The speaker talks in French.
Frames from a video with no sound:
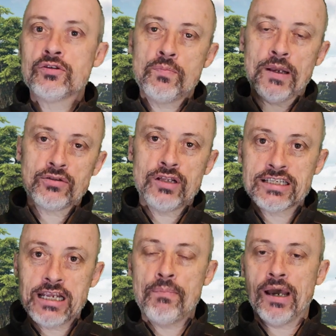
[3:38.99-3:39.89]
ce
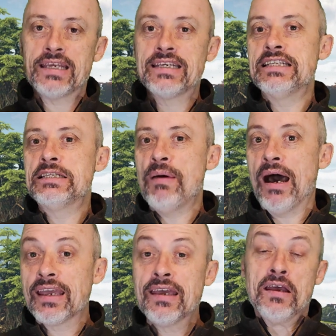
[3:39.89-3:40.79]
personnage qui apparaît, qui
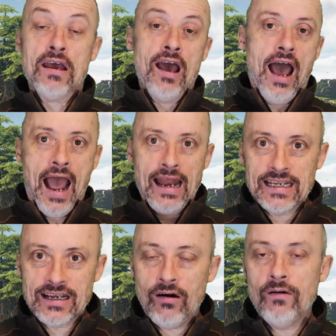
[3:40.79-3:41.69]
disparaît à
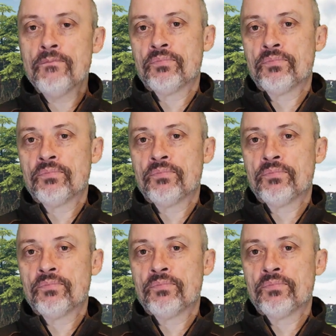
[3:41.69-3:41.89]
l'écran.